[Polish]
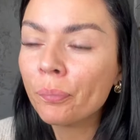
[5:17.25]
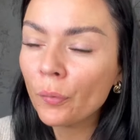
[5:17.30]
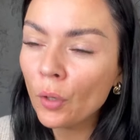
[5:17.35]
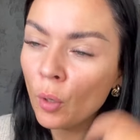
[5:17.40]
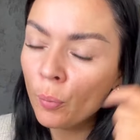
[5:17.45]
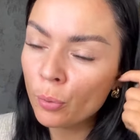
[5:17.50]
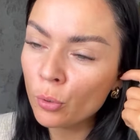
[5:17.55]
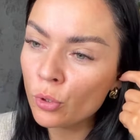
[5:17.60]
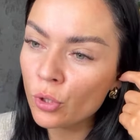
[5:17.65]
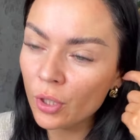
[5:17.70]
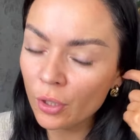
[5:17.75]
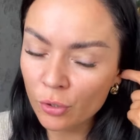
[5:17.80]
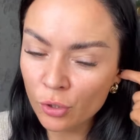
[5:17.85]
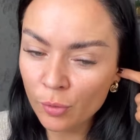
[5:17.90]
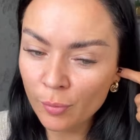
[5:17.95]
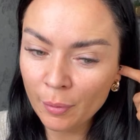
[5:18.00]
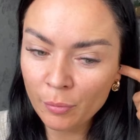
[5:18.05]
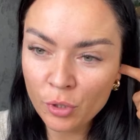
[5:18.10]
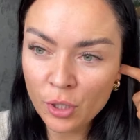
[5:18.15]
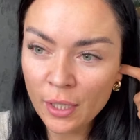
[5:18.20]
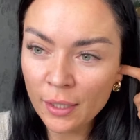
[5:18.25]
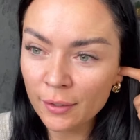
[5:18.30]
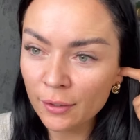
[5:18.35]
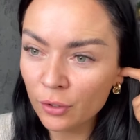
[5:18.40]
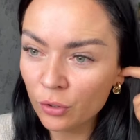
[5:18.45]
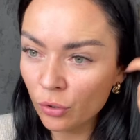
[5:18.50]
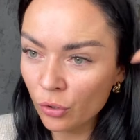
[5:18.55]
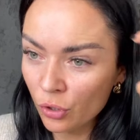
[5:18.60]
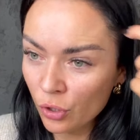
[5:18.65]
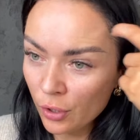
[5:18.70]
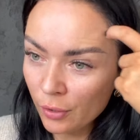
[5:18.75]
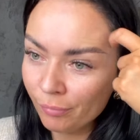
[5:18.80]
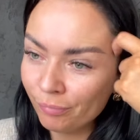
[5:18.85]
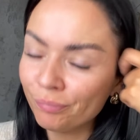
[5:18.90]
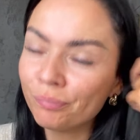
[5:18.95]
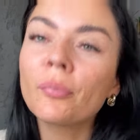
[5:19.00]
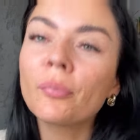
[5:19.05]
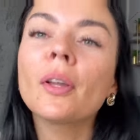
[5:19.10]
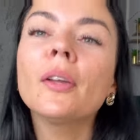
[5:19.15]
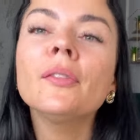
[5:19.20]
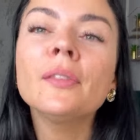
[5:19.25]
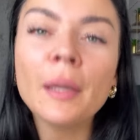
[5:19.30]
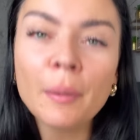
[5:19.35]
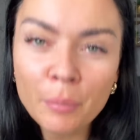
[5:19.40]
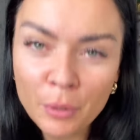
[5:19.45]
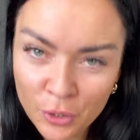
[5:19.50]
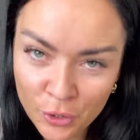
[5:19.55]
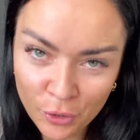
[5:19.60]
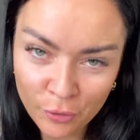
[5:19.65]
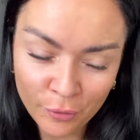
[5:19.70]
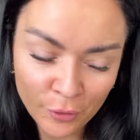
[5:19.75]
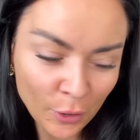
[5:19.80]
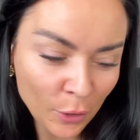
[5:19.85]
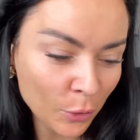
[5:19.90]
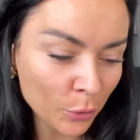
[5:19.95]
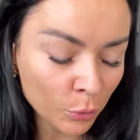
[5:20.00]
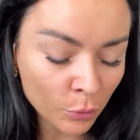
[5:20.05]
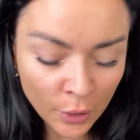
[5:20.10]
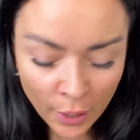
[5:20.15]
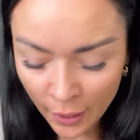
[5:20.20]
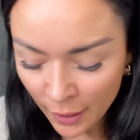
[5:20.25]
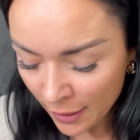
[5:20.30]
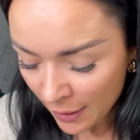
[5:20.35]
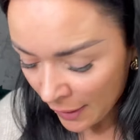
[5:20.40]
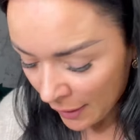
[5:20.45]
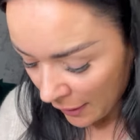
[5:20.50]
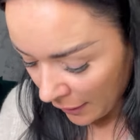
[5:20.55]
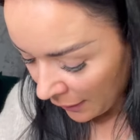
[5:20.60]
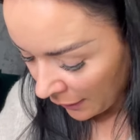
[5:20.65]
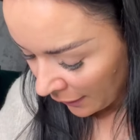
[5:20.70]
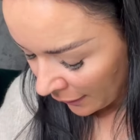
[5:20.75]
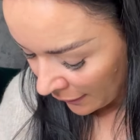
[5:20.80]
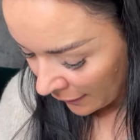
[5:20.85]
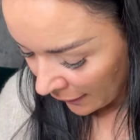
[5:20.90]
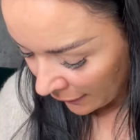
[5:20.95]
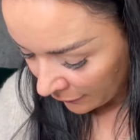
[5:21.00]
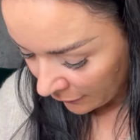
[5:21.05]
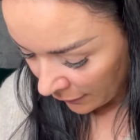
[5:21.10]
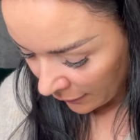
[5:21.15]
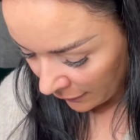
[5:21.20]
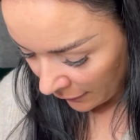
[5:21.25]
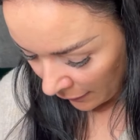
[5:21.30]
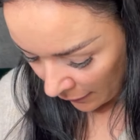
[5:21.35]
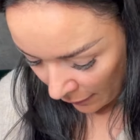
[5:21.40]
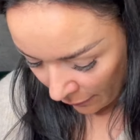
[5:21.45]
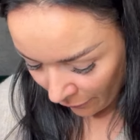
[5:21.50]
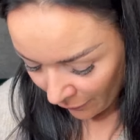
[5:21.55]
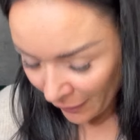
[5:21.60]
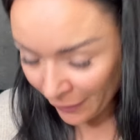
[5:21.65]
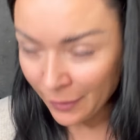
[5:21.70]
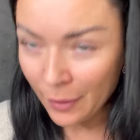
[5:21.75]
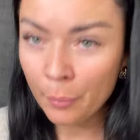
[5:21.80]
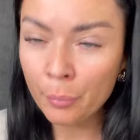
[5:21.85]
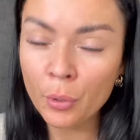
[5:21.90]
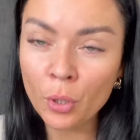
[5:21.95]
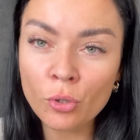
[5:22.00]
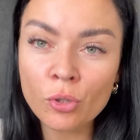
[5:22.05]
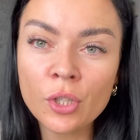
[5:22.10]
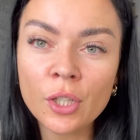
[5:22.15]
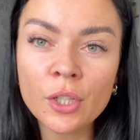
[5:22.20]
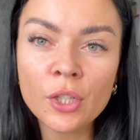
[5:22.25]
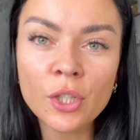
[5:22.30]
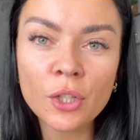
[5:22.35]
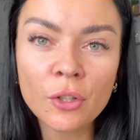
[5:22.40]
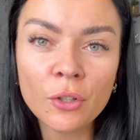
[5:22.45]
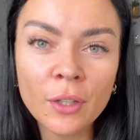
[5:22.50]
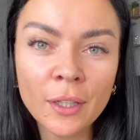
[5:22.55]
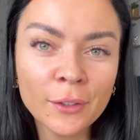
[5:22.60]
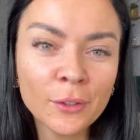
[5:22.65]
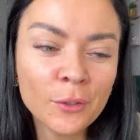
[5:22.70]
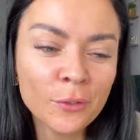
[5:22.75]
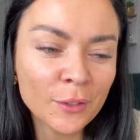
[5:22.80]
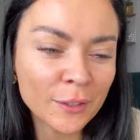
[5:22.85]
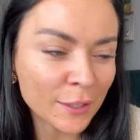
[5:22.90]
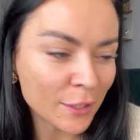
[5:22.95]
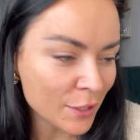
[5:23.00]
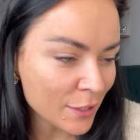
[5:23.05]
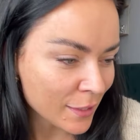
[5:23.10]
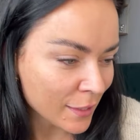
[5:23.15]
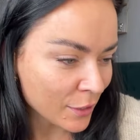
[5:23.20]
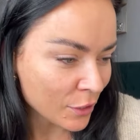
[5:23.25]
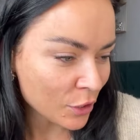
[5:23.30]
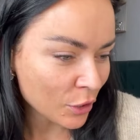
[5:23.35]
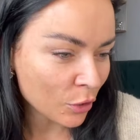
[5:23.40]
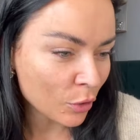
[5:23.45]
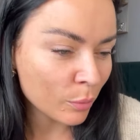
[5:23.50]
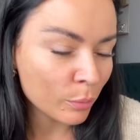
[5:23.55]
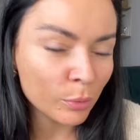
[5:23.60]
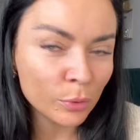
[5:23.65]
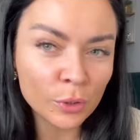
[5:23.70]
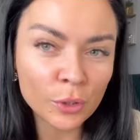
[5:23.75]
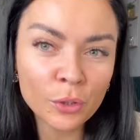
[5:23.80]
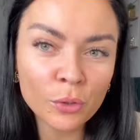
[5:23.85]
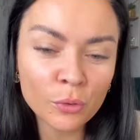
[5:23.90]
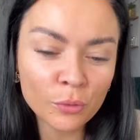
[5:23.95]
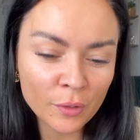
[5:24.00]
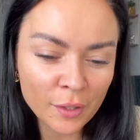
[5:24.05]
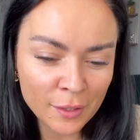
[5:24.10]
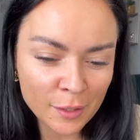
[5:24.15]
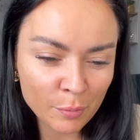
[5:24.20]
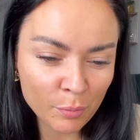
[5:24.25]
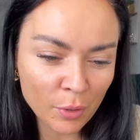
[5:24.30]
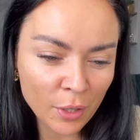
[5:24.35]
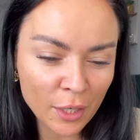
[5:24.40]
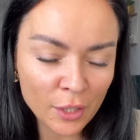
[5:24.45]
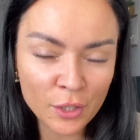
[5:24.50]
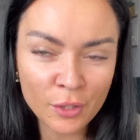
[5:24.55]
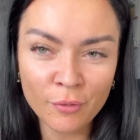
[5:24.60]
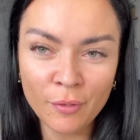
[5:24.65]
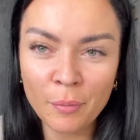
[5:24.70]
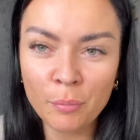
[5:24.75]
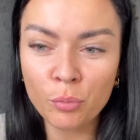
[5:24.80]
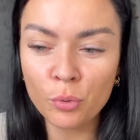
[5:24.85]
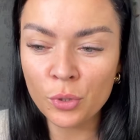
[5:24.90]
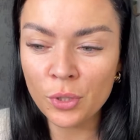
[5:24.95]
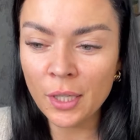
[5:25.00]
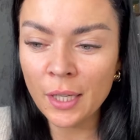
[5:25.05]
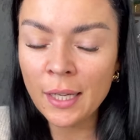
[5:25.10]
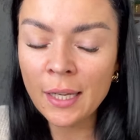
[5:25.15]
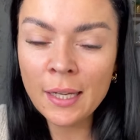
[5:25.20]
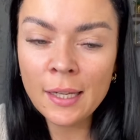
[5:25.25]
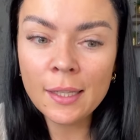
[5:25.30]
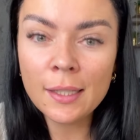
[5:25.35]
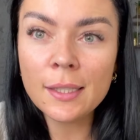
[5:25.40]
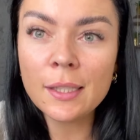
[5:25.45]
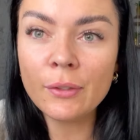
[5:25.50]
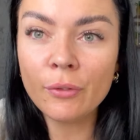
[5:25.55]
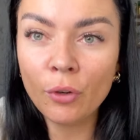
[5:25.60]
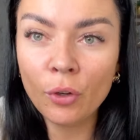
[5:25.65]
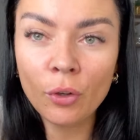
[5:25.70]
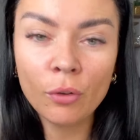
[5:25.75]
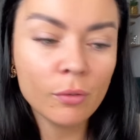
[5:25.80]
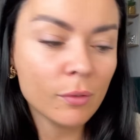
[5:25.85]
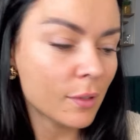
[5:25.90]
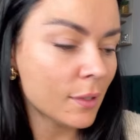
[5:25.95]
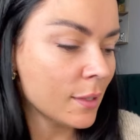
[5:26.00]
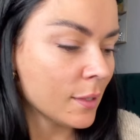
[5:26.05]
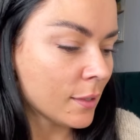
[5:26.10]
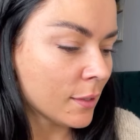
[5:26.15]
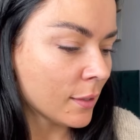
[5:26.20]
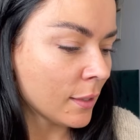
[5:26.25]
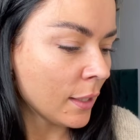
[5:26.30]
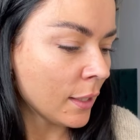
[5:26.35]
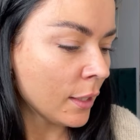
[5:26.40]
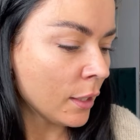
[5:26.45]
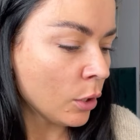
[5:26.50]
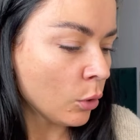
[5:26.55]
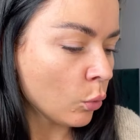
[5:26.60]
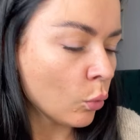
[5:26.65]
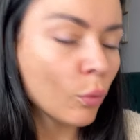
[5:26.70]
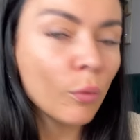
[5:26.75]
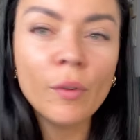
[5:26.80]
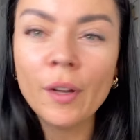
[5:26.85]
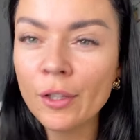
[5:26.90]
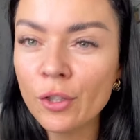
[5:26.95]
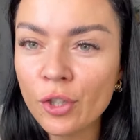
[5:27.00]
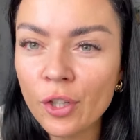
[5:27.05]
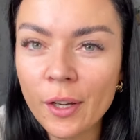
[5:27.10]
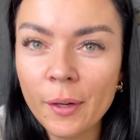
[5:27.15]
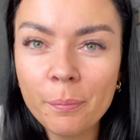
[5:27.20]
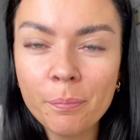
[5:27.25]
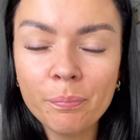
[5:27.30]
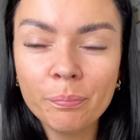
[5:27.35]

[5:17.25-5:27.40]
Oprócz tego, że mam czarne, to jeszcze na beżowy choruję. E, getry, takie fajne, prążek czekoladowy też z naszego butiku, więc pokażę Wam później swoją stylóweczkę.